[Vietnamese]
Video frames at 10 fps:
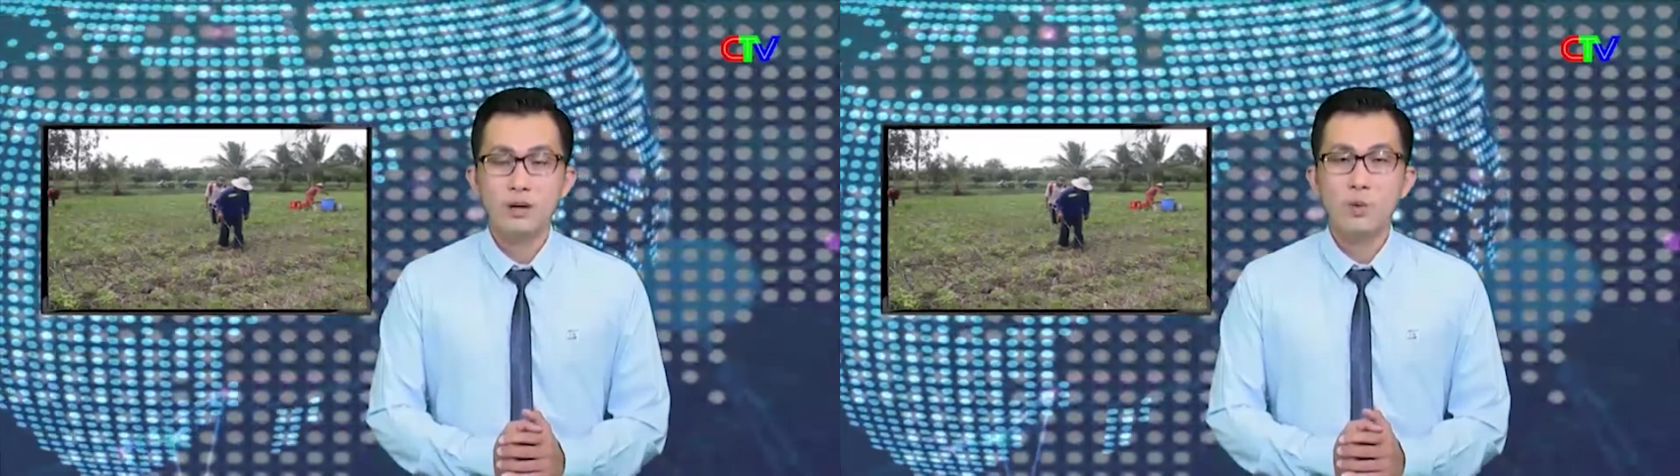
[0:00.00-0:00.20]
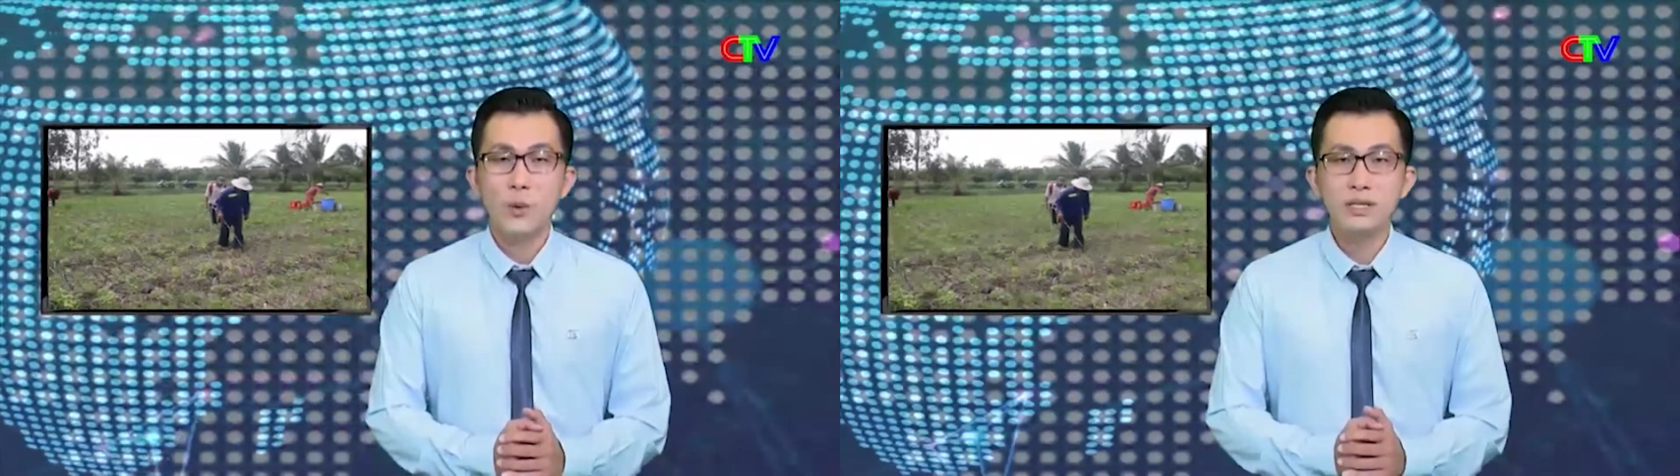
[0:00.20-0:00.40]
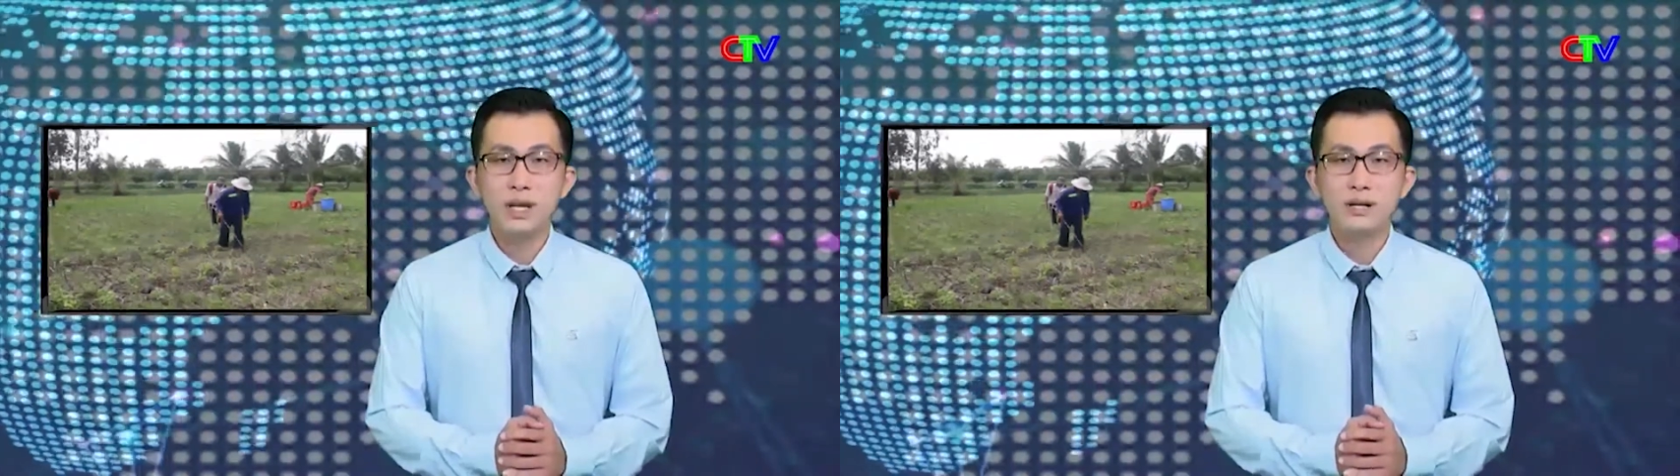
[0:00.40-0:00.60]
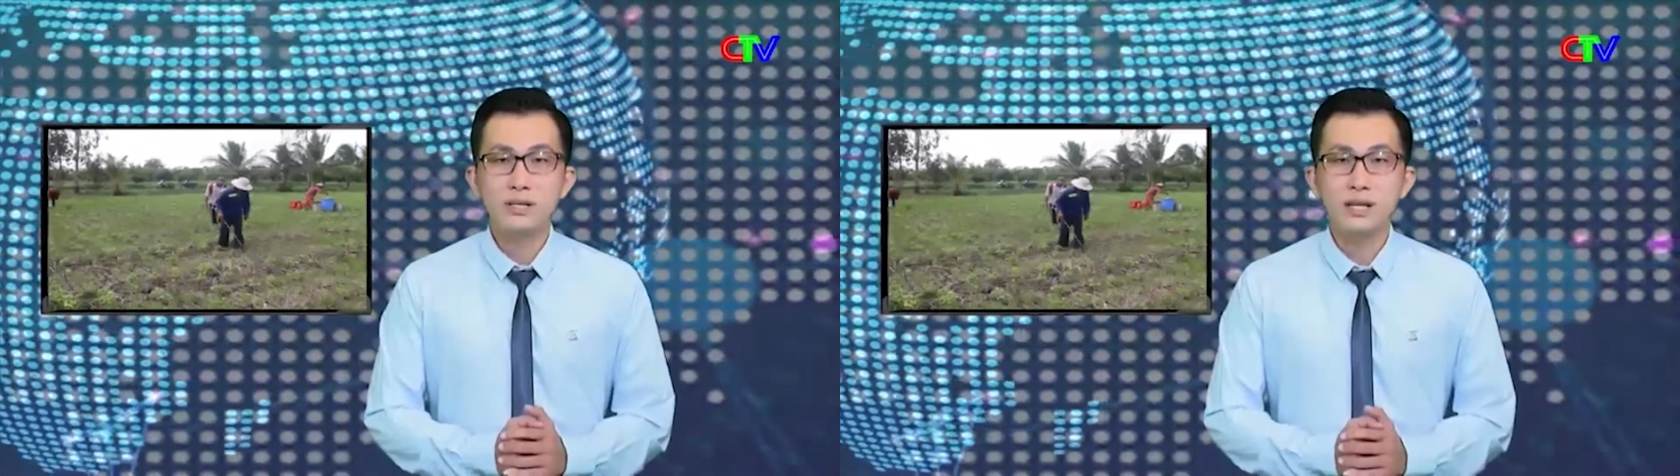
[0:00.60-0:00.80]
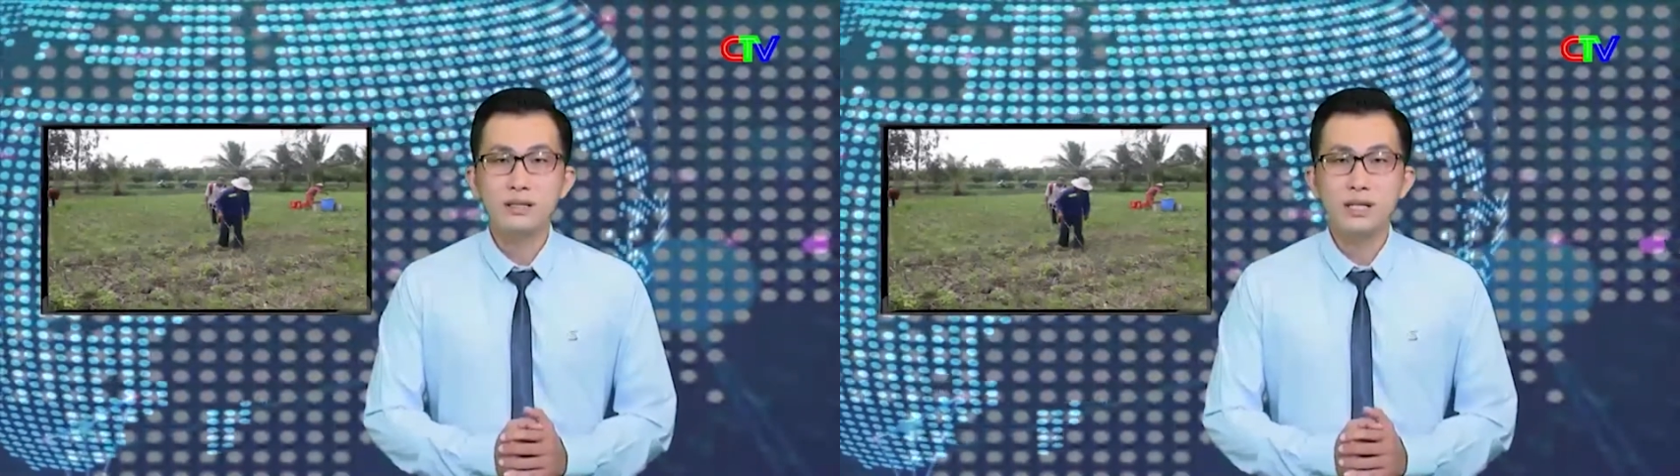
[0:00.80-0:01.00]
Nguyên nhân
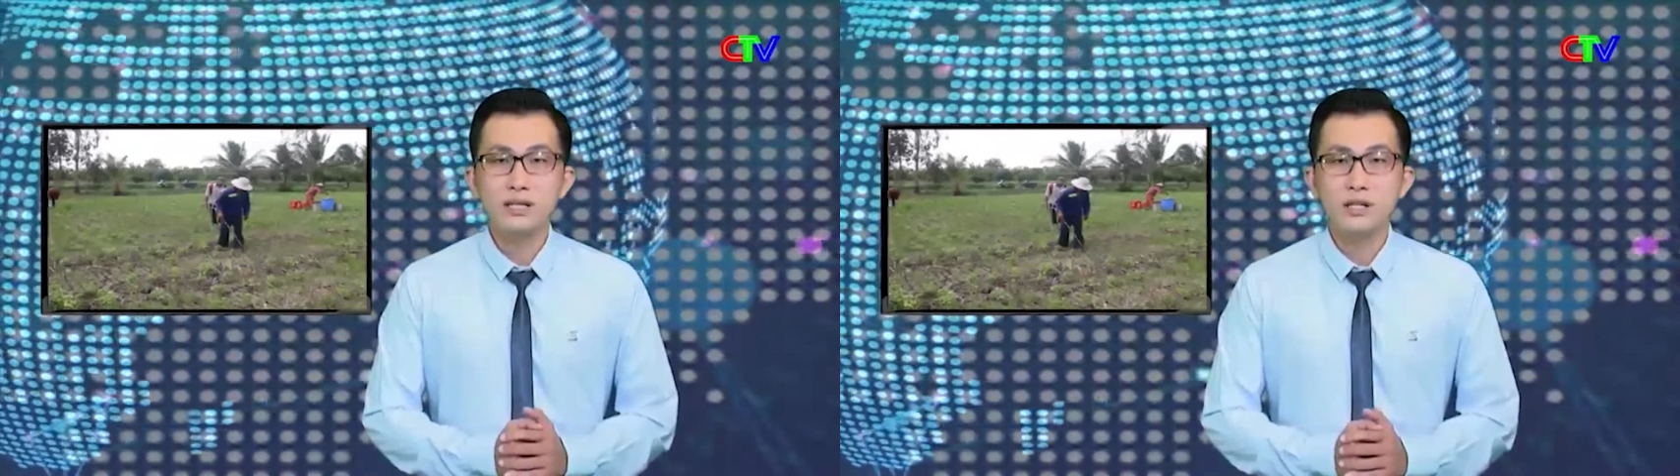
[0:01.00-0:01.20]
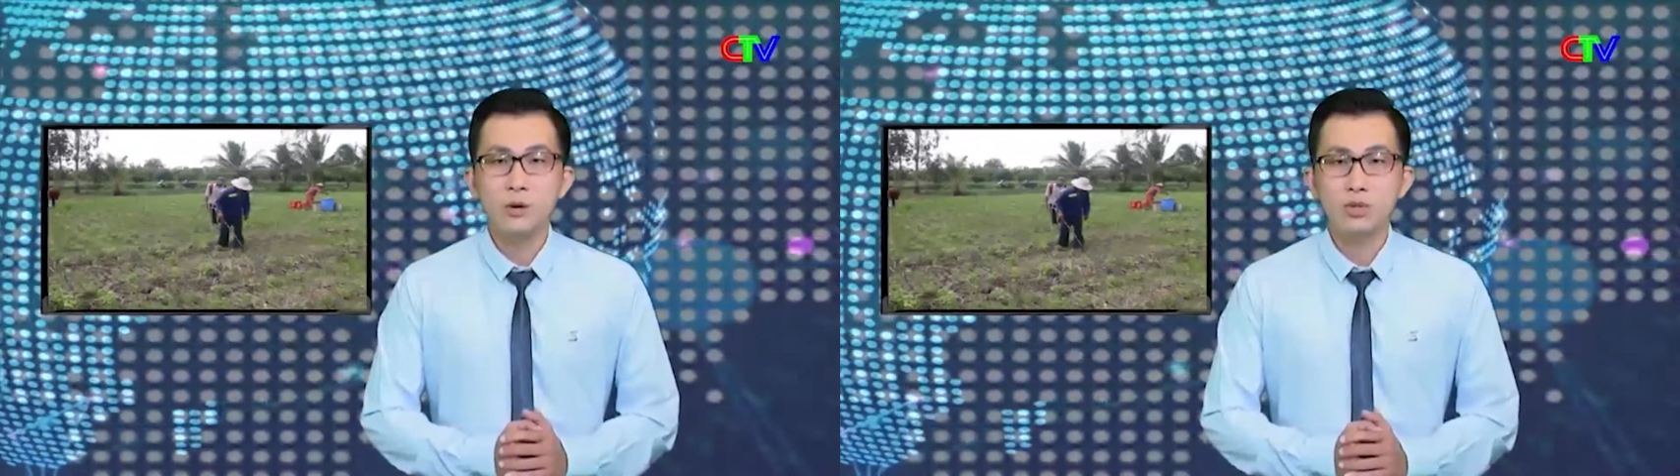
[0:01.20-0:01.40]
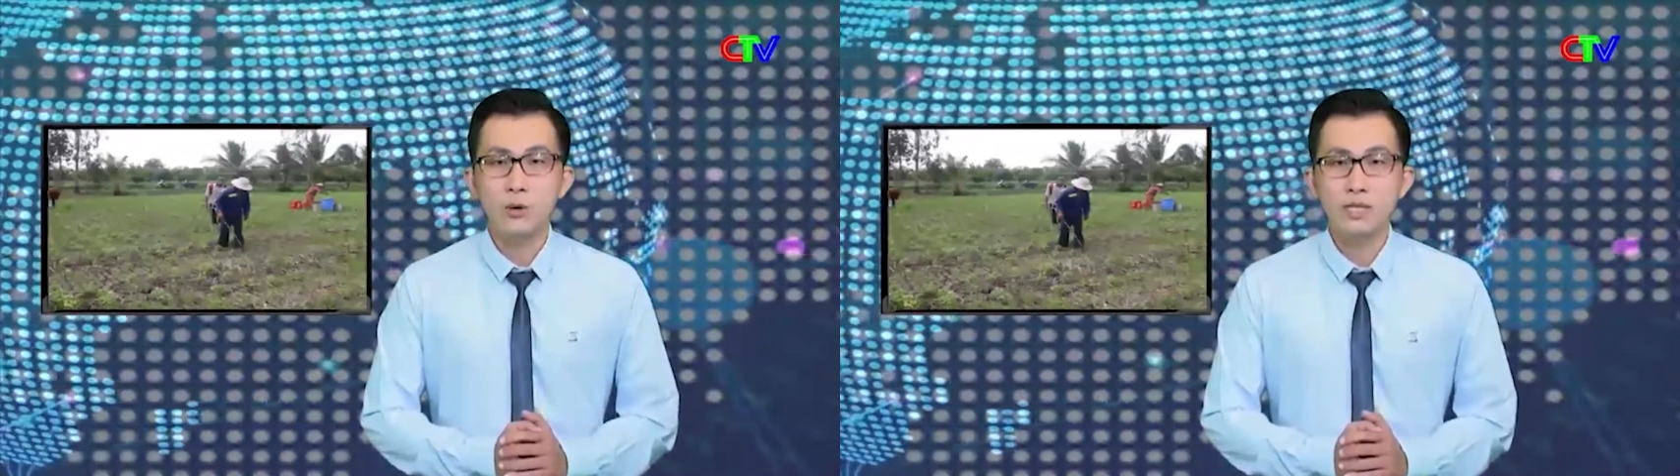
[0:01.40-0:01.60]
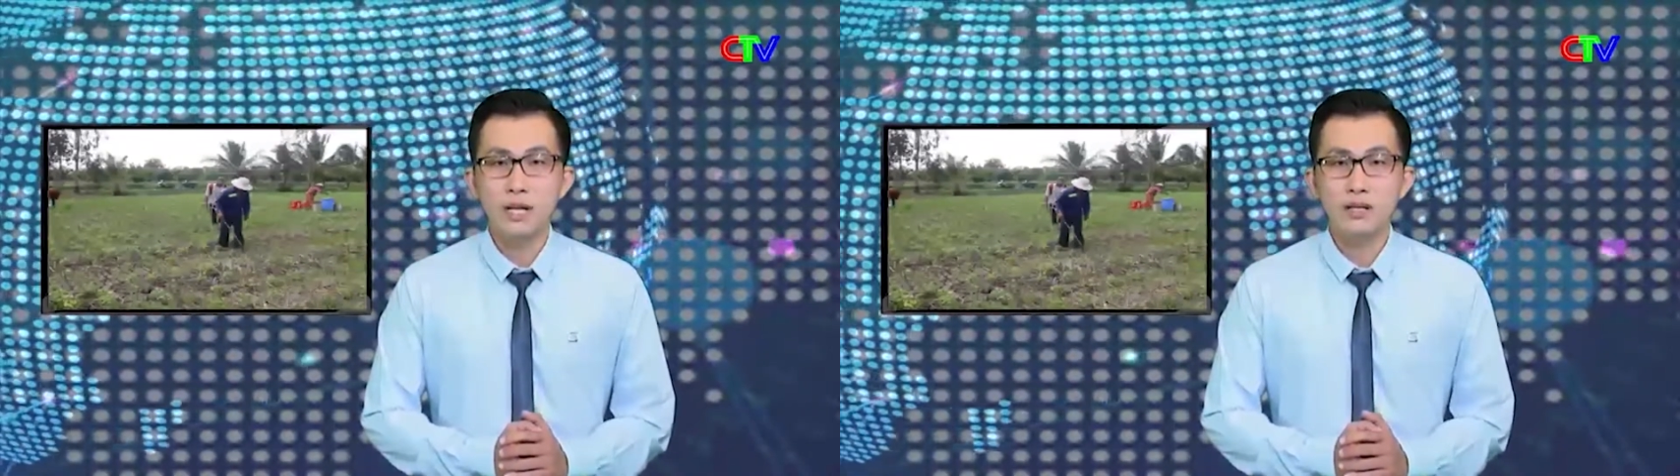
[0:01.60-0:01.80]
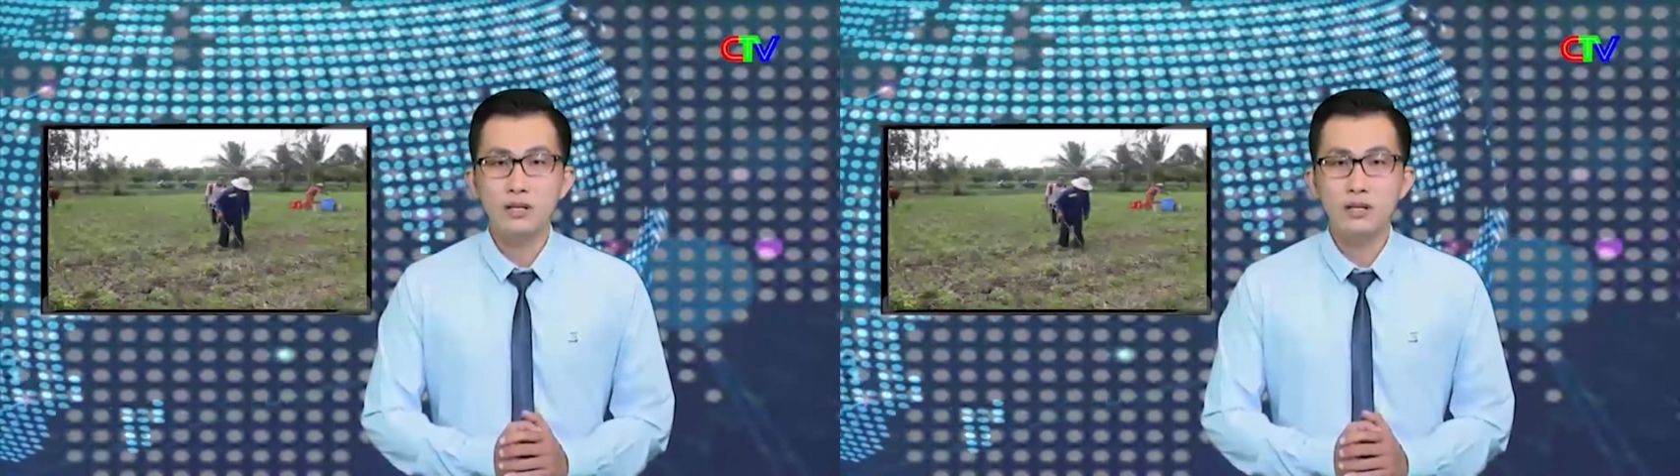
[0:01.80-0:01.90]
diện tích trồng đậu xanh dưới